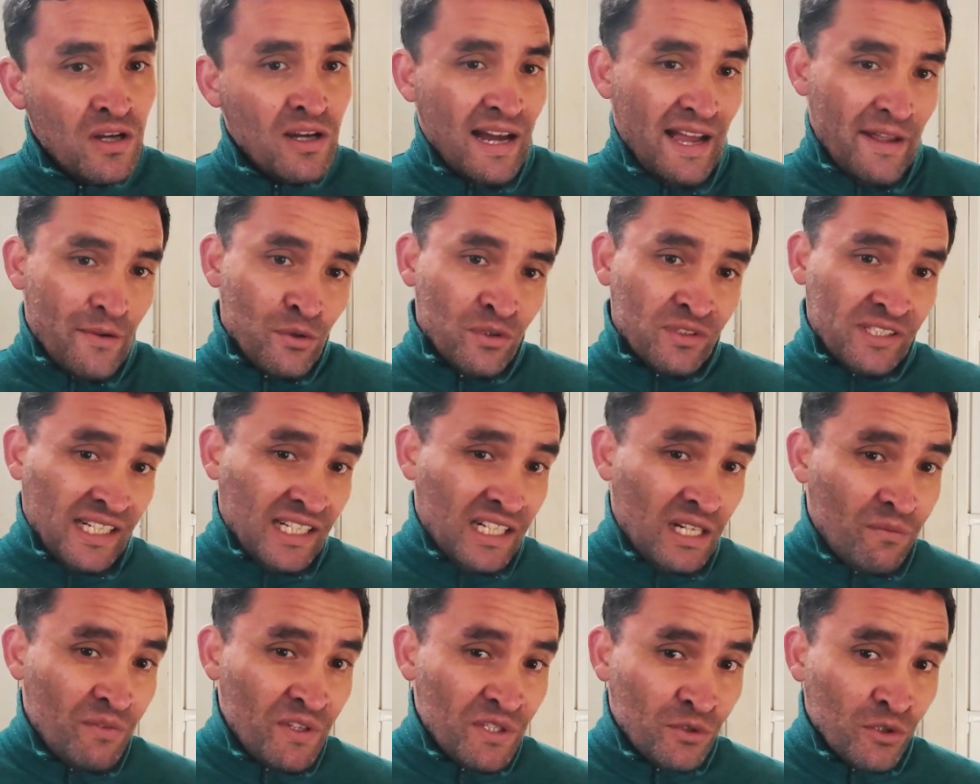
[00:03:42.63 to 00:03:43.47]
Hay un
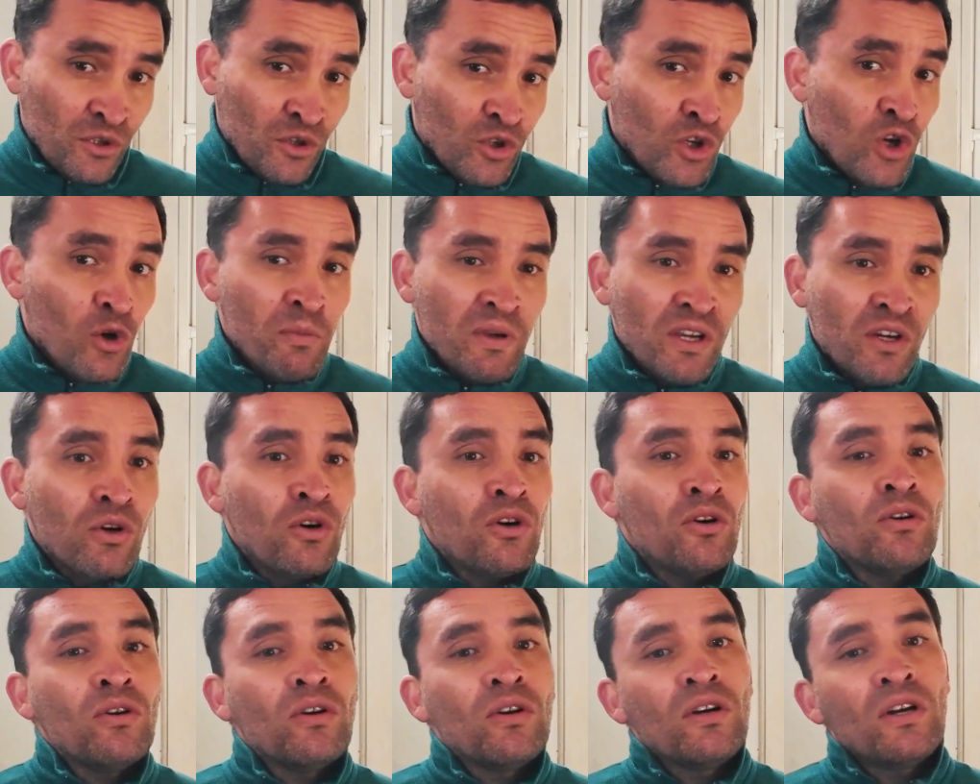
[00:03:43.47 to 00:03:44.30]
sacrificio
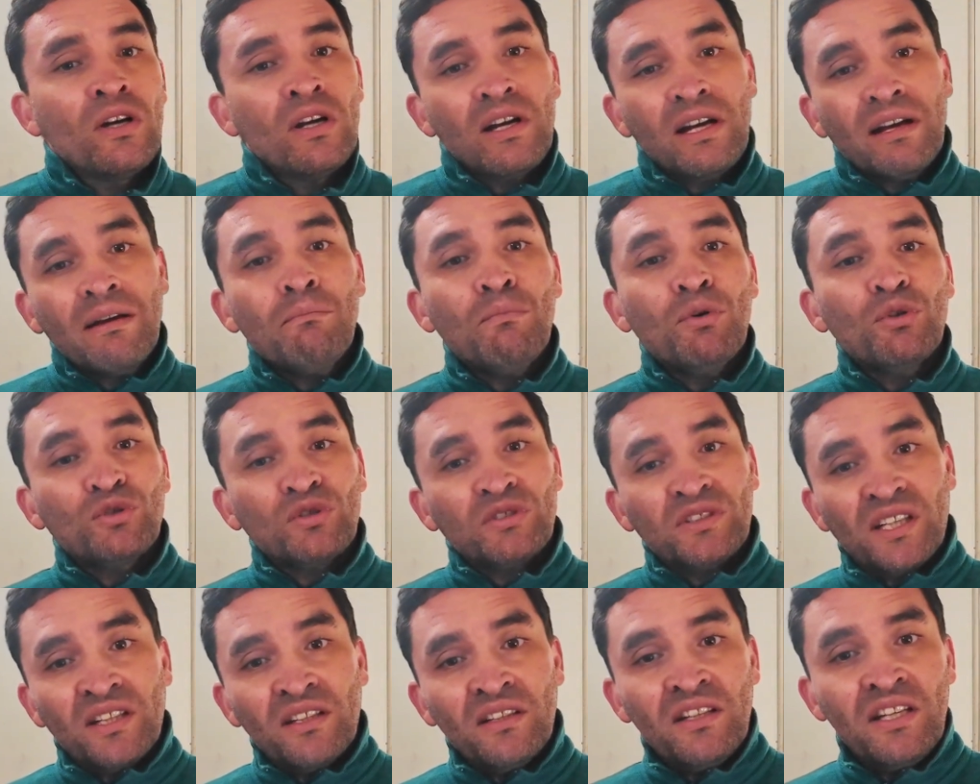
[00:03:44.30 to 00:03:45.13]
económico, en
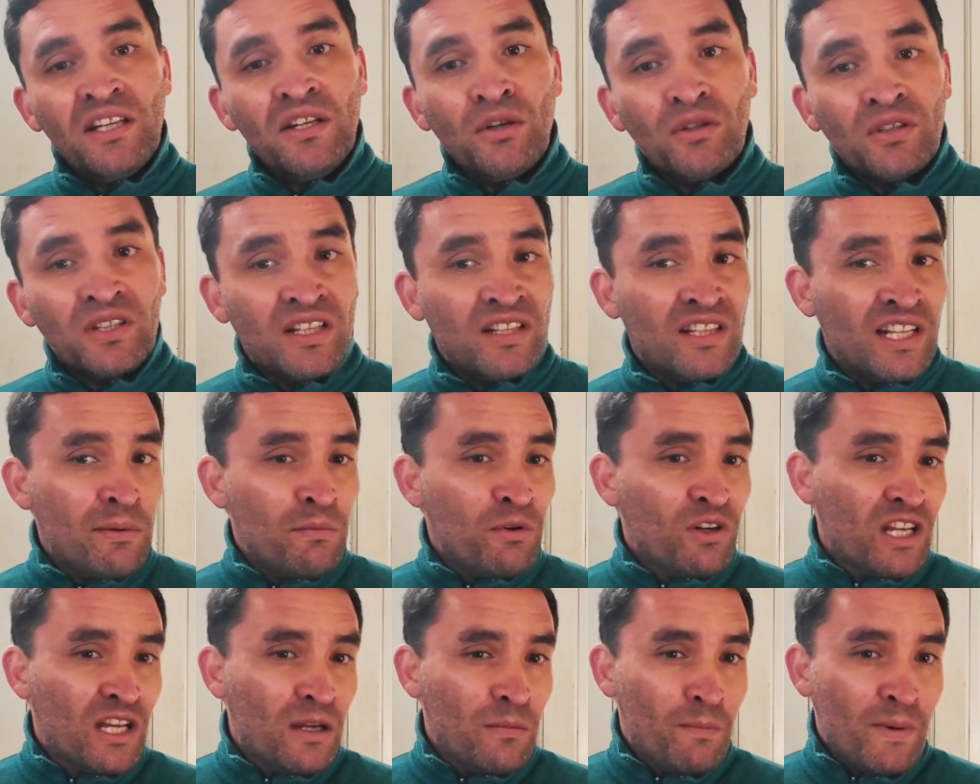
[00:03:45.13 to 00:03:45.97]
muchos sentidos
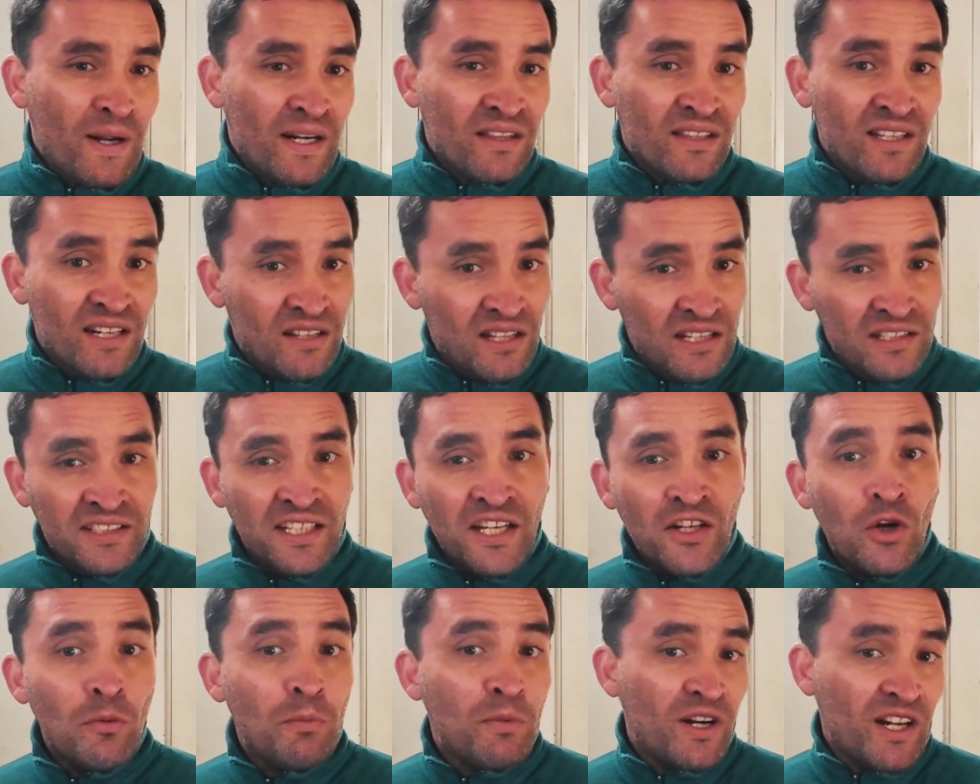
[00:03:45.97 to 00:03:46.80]
tendremos que partir de
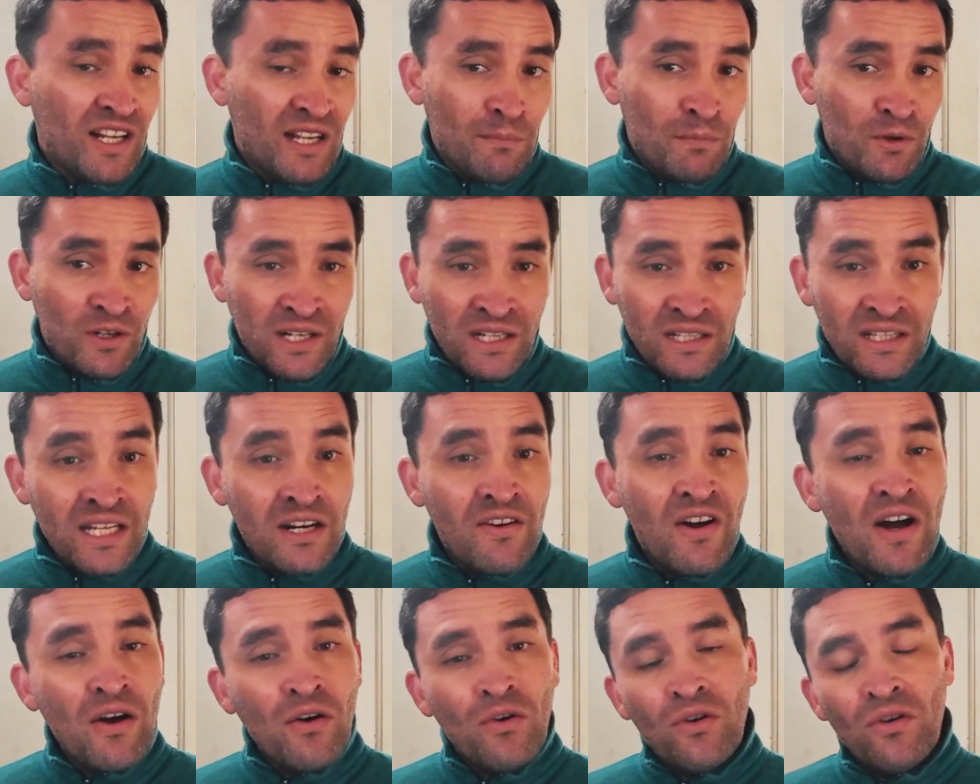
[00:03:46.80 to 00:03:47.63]
cero, por ejemplo en el
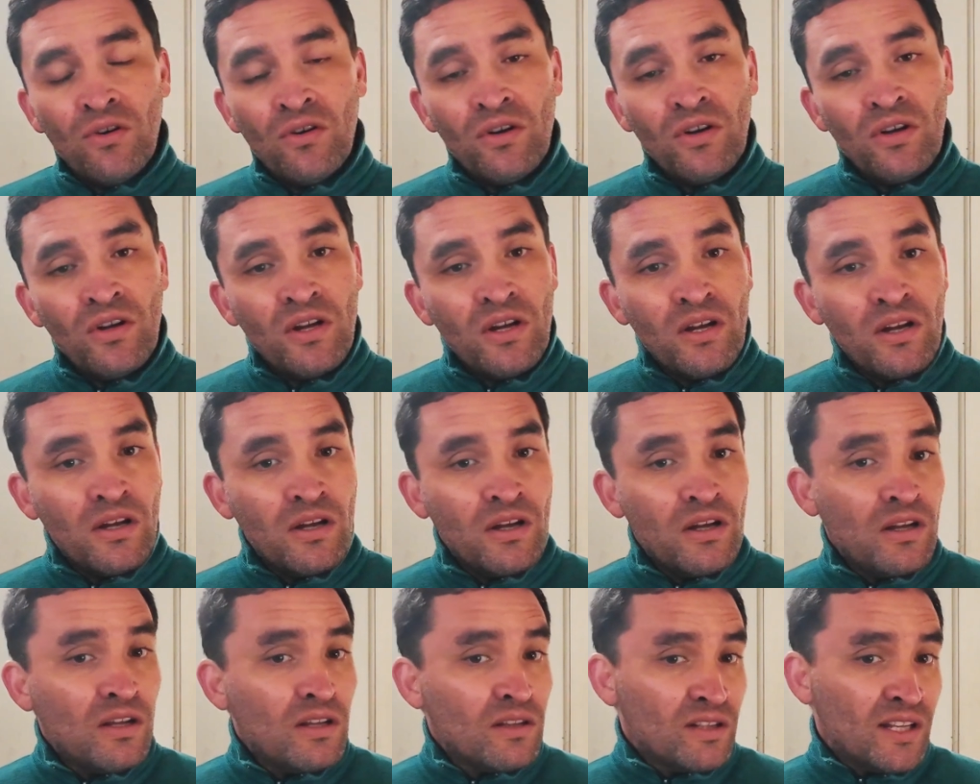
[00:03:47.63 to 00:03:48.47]
trabajo,
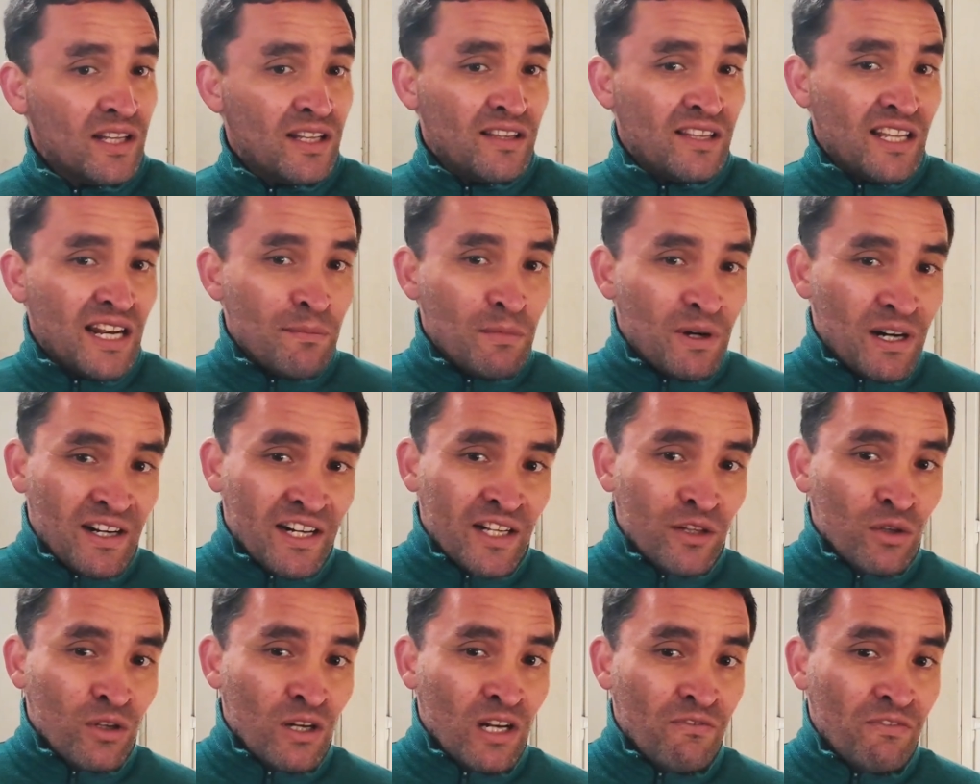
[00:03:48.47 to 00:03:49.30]
tendremos al
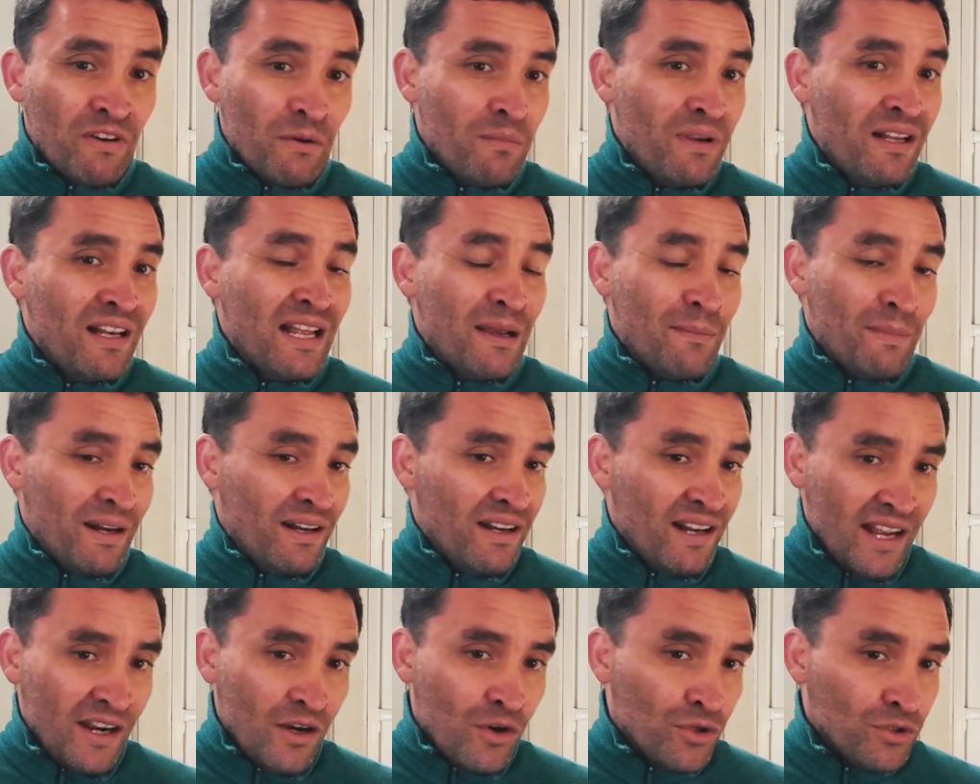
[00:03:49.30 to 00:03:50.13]
resto de la familia más
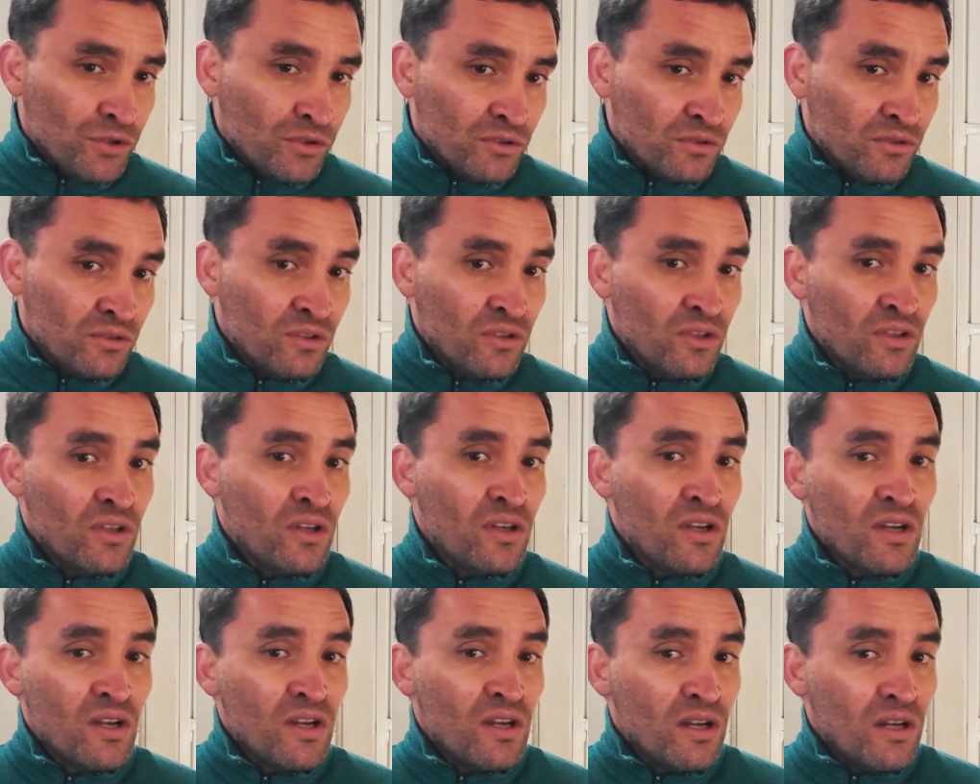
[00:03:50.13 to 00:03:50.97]
lejos,
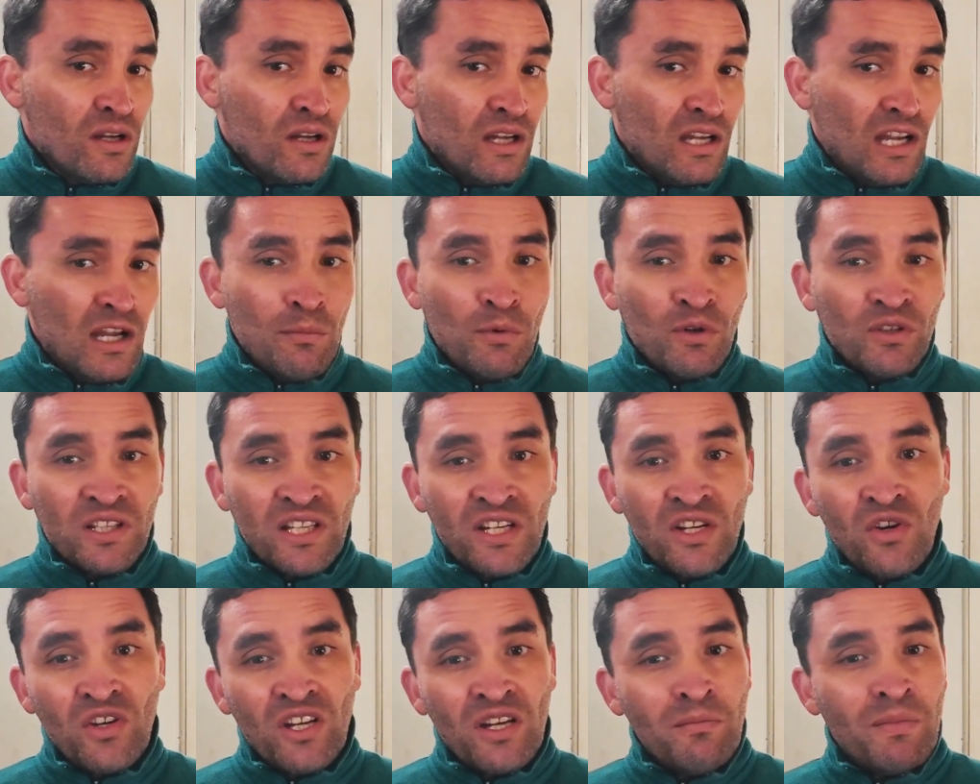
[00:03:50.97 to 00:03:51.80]
hemos
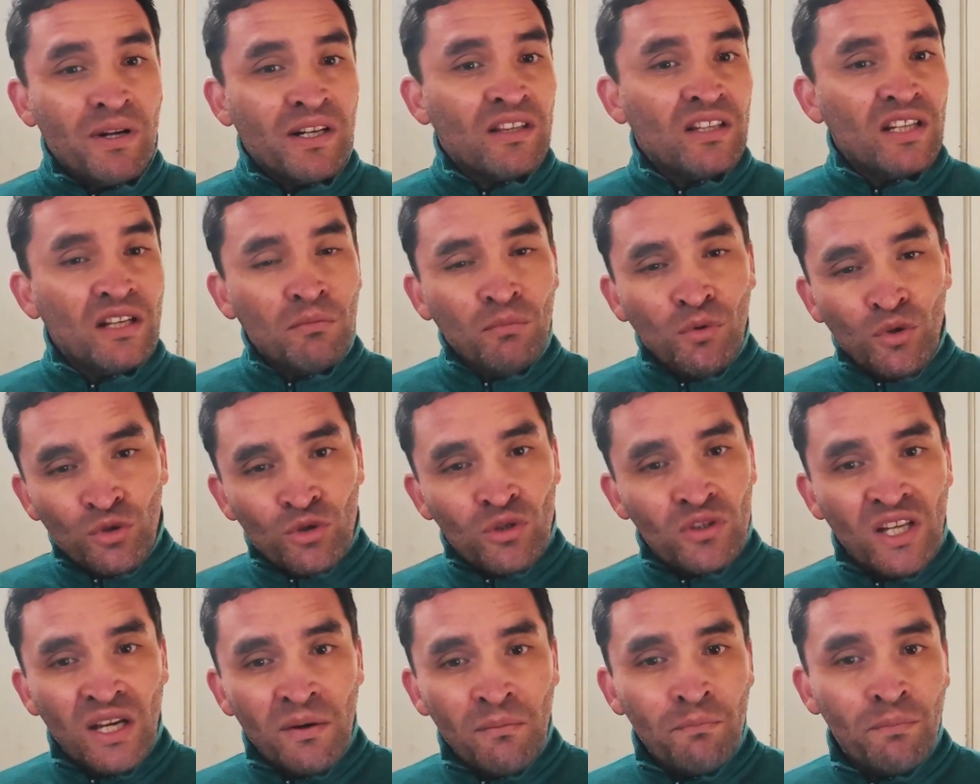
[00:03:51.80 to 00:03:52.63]
tenido que invertir
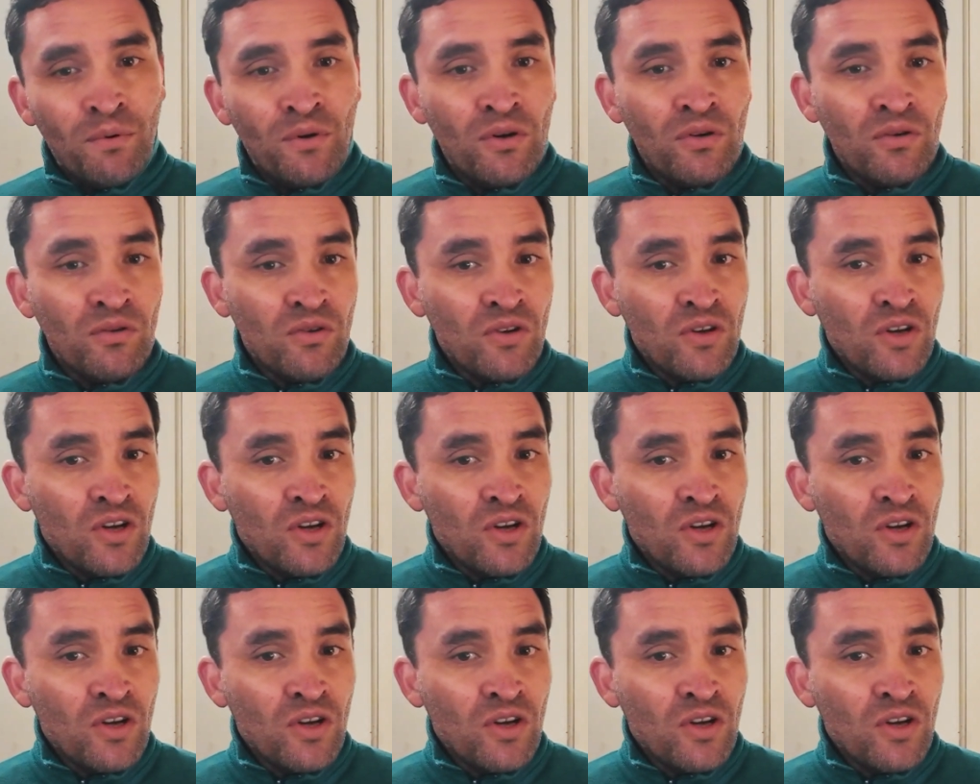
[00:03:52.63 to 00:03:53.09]
mucho tiempo,